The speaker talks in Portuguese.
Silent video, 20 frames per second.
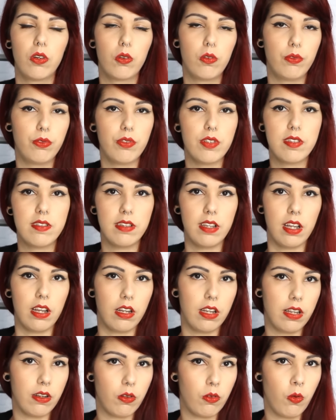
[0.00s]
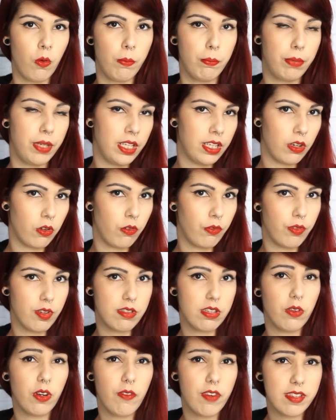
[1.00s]
com você. Combina com
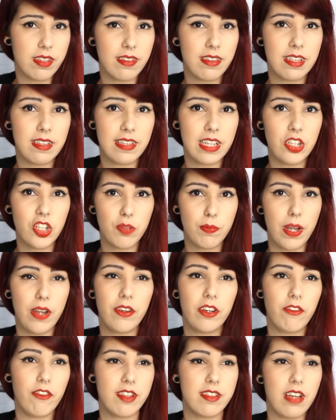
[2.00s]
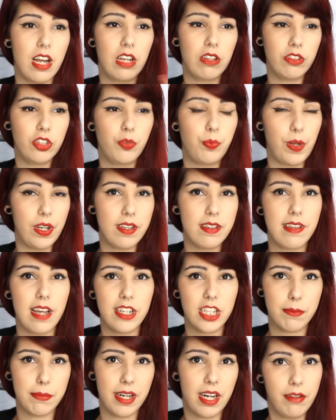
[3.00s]
você o que você se sente bem, o que você olha no espelho e
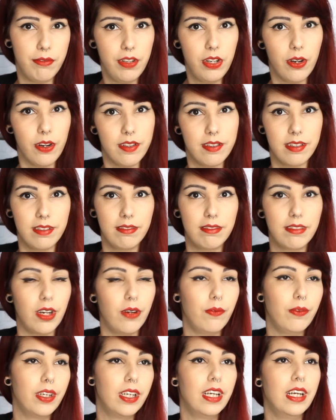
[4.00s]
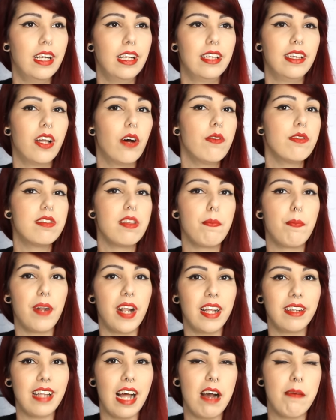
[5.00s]
acha maravilhosa. Então, não se
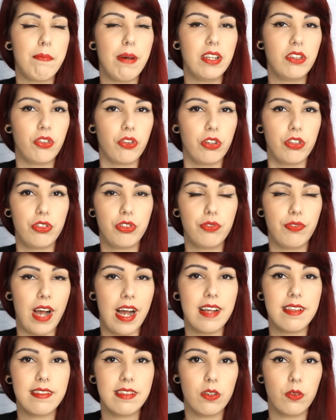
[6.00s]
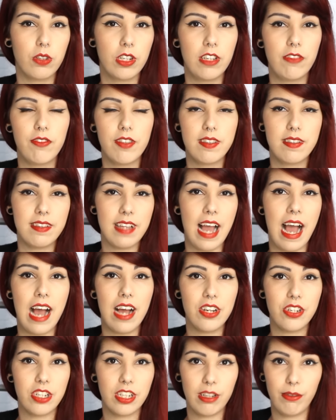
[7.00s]
prenda a padrões. Faça o que você
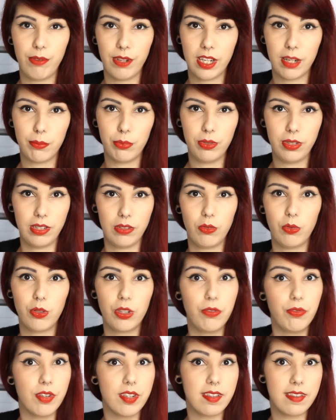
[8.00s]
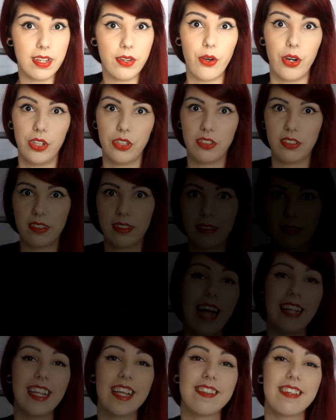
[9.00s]
acha que fica bonito, o que você gosta.
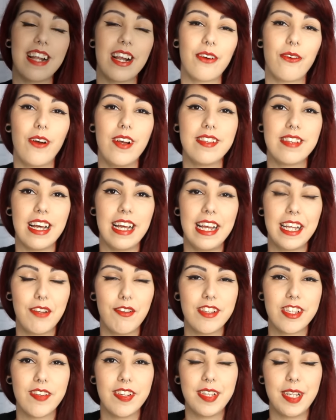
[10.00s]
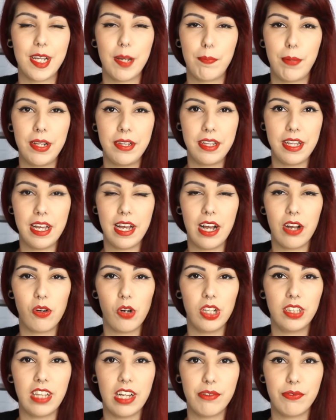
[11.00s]
A terceira coisa é que você vai ter que aprender a
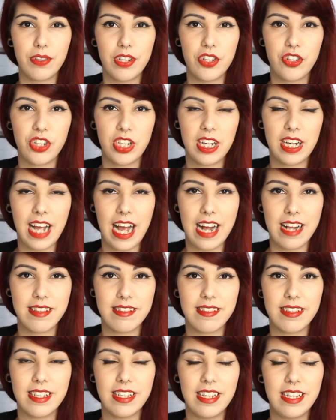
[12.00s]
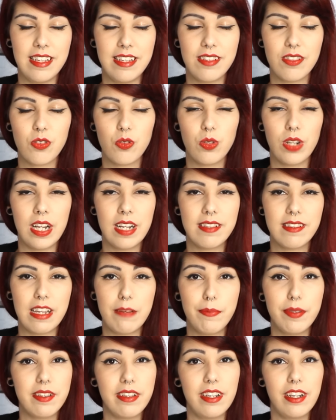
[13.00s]
cortar a franja em casa e isso nem
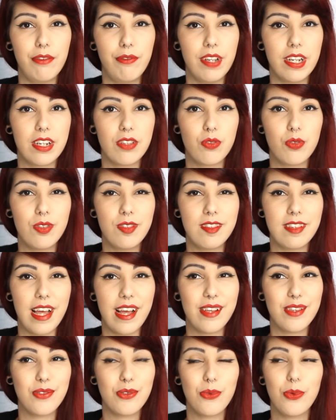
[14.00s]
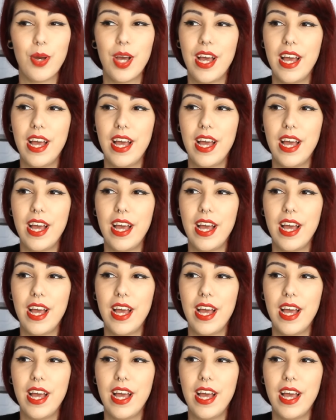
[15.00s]
sempre significa sucesso.